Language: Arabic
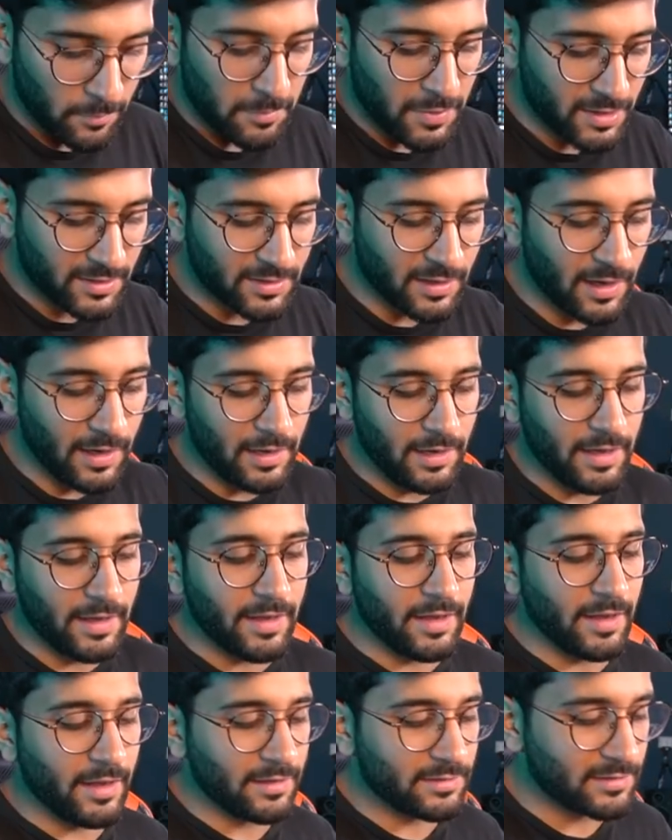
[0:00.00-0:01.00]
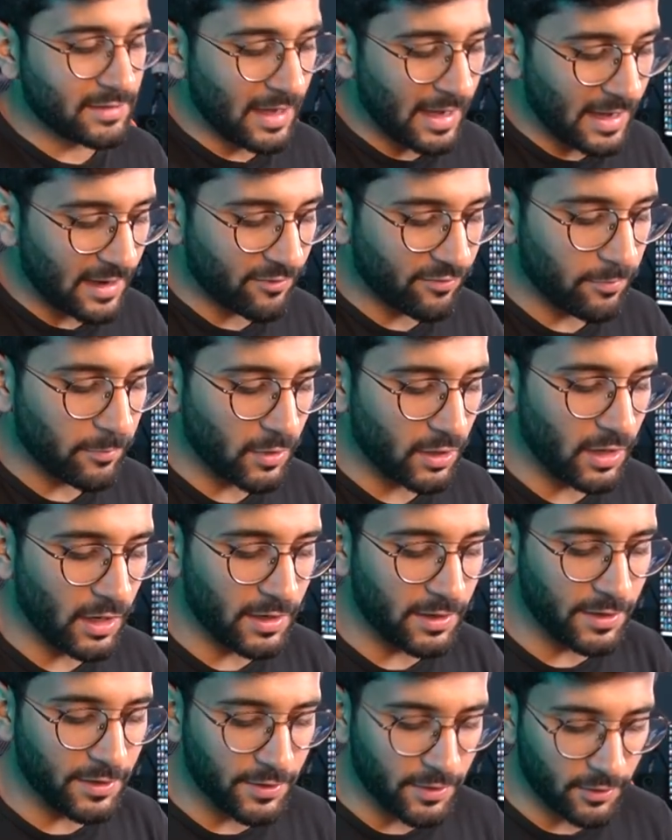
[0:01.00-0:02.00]
بالتالي تعرف
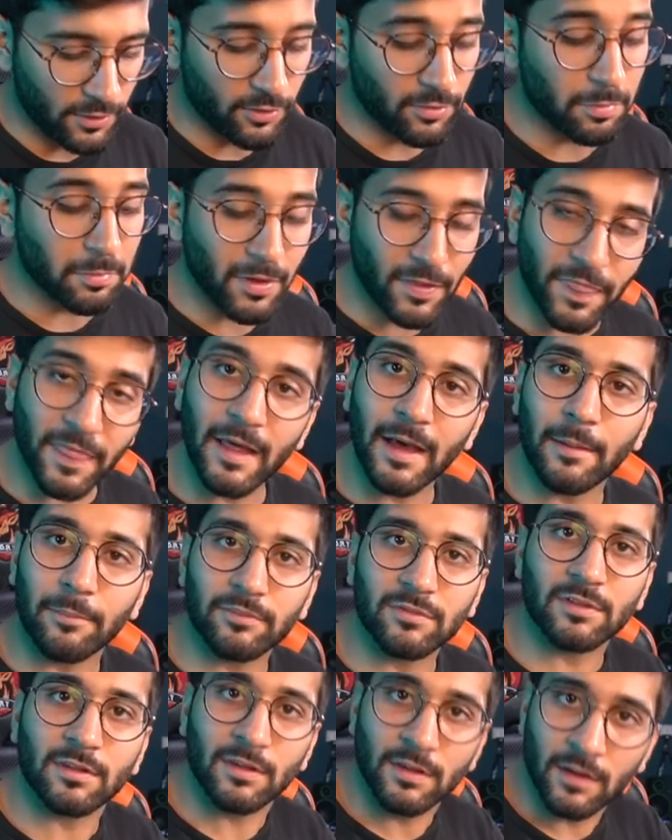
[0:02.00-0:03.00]
مكان النص بالضبط